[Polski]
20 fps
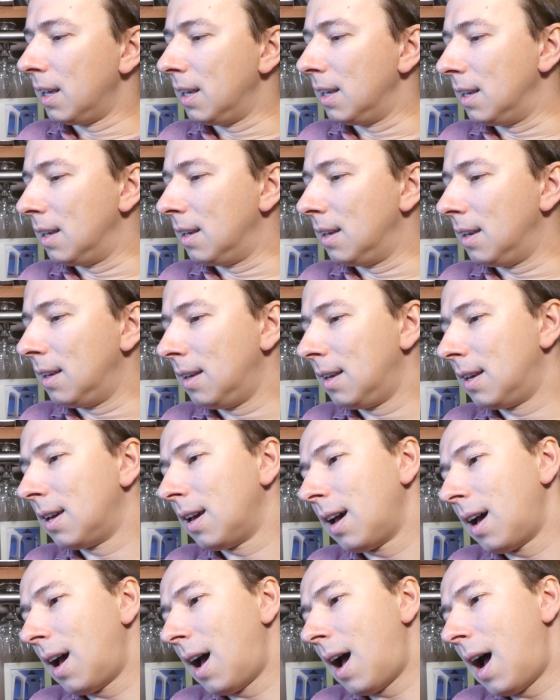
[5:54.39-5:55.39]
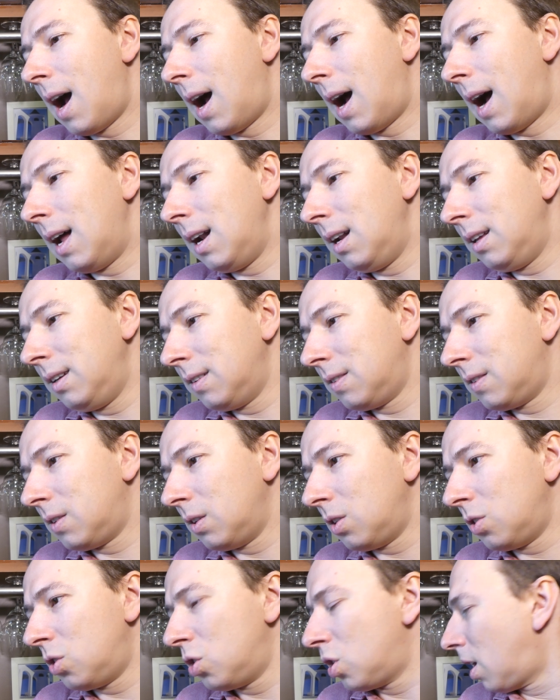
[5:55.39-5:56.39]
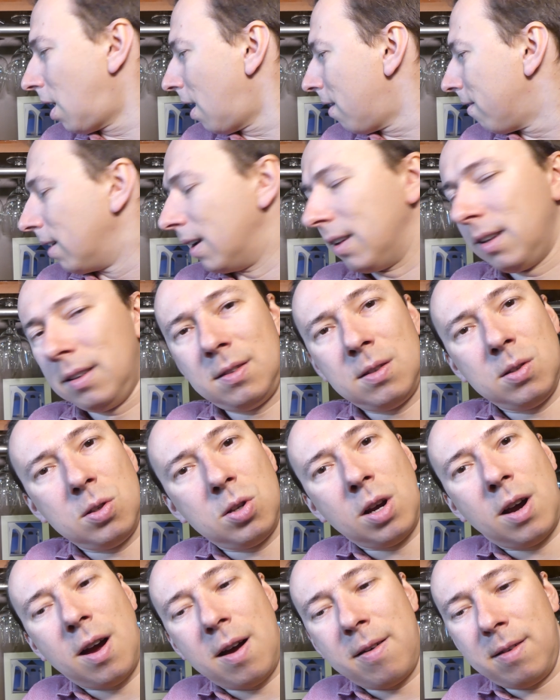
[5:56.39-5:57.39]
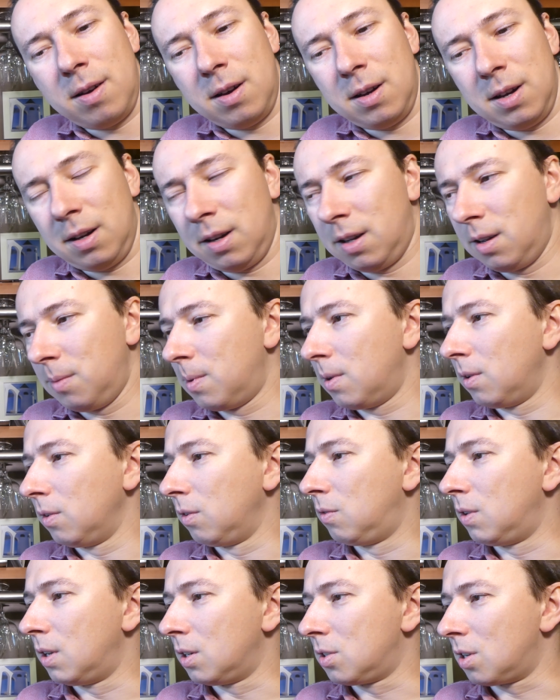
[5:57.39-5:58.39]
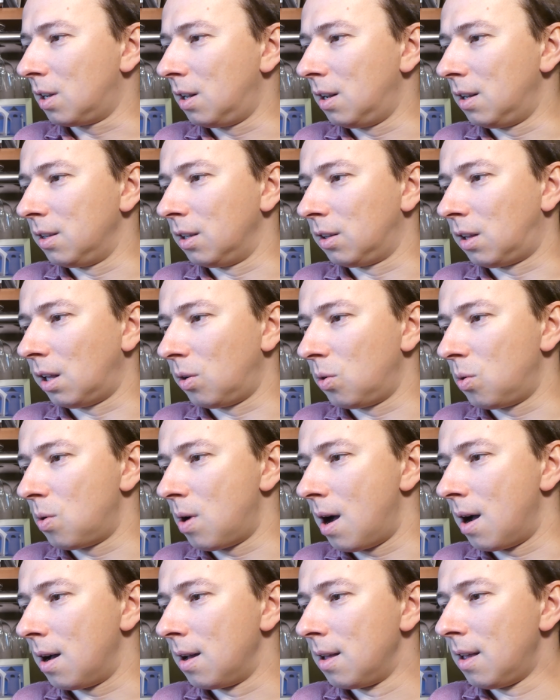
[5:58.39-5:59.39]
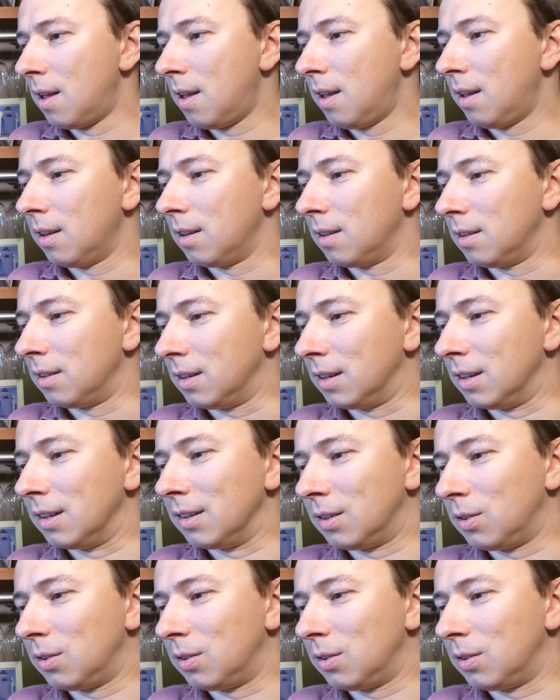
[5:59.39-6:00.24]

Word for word: Yy, ale jest to też ciekawe. Jest to ciekawe chyba odzwierciedlenie terua, yy,